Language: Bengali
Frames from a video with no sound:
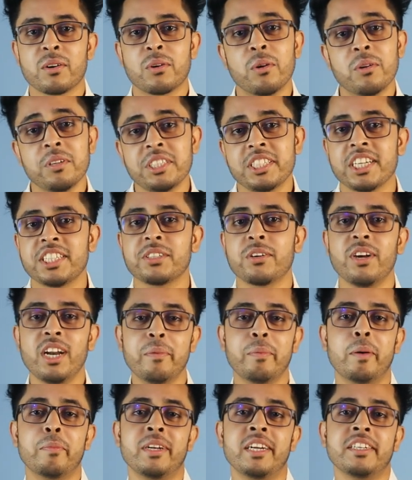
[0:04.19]
কোর্স শেষ
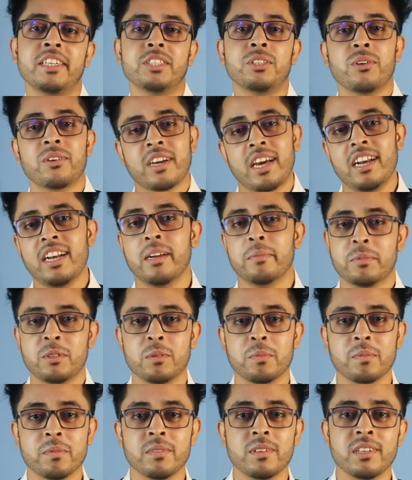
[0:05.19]
করেই পাবেন একটা সরকারি
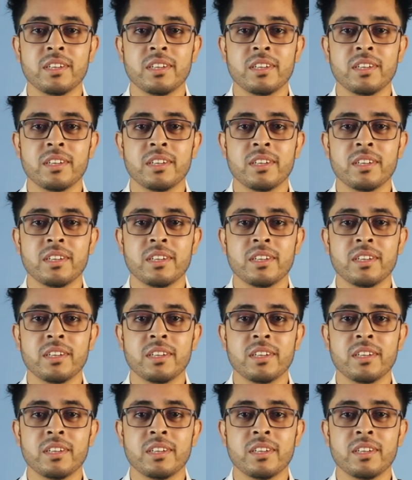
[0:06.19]
ল্যাপটপ